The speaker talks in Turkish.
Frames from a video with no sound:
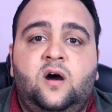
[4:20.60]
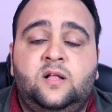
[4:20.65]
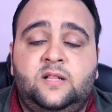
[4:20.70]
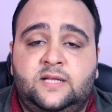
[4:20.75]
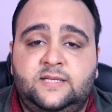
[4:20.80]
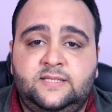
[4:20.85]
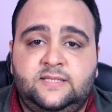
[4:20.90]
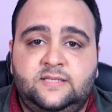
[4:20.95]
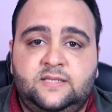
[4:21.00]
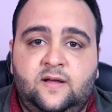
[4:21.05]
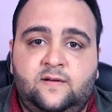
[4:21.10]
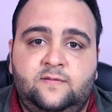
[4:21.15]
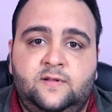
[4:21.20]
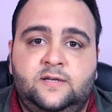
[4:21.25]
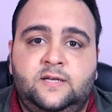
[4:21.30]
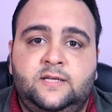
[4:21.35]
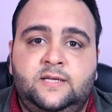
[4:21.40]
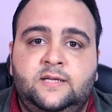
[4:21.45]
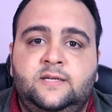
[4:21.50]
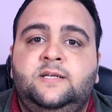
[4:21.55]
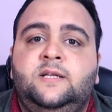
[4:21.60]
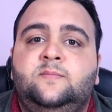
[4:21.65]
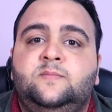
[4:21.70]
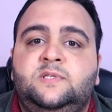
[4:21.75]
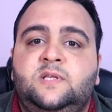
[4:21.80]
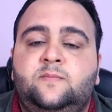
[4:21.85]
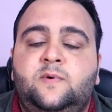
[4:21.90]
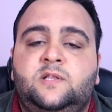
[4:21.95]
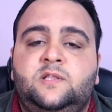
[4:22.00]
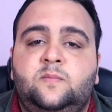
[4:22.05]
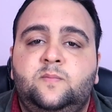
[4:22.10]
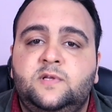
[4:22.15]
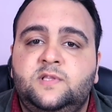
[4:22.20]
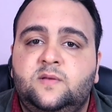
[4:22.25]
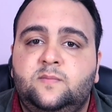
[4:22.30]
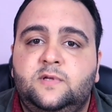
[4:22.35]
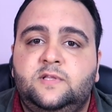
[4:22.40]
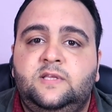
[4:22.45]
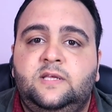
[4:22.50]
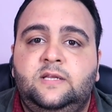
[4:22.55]
Alan sınavlarına girdiğim zaman da
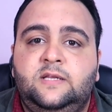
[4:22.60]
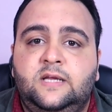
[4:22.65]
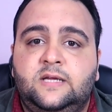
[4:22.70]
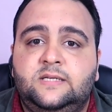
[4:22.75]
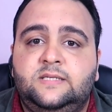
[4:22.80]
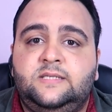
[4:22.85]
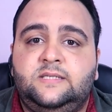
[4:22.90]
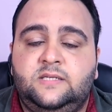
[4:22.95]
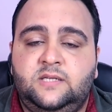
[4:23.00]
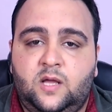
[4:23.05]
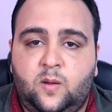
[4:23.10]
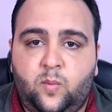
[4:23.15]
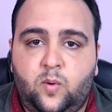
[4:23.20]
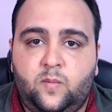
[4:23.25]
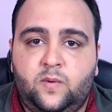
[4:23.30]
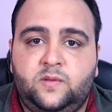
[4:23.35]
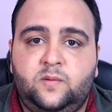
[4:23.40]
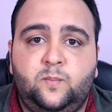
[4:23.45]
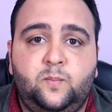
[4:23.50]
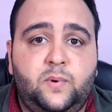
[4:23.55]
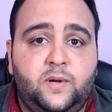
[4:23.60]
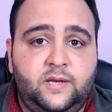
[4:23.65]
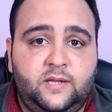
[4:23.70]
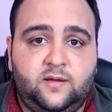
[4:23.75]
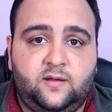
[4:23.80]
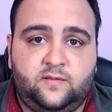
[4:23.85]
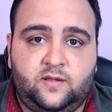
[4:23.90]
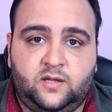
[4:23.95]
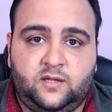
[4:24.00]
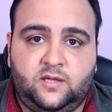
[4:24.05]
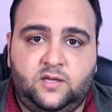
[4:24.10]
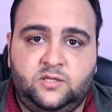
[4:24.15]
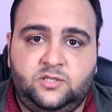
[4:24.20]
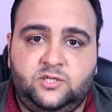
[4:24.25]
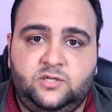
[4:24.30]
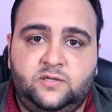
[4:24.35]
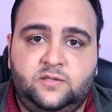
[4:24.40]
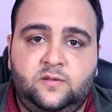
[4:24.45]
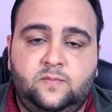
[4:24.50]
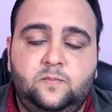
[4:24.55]
matematiğin yarısını yapamadım, panik atak
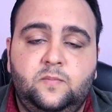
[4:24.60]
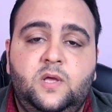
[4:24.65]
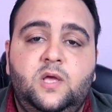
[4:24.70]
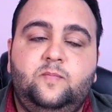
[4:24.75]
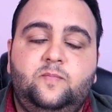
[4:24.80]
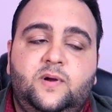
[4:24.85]
geçirdim.